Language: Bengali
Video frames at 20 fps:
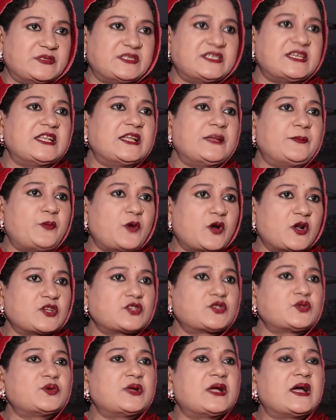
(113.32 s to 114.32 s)
ছেলের
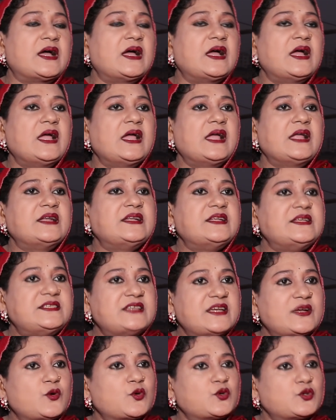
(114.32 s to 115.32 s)
পড়াশোনা
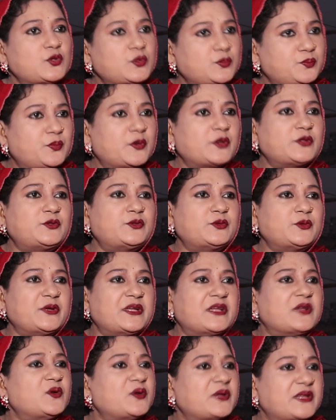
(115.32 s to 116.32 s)
নিজের ওষুধপত্র
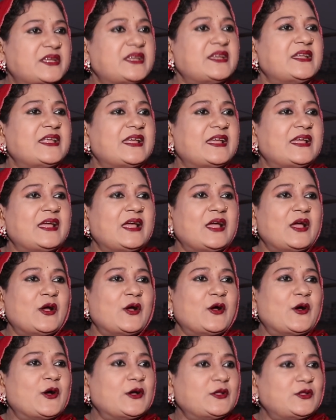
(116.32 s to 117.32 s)
এগুলো কিনে
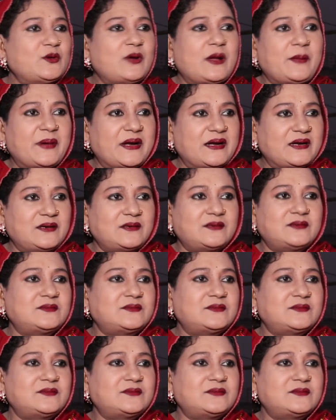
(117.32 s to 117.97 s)
হয়তো আমার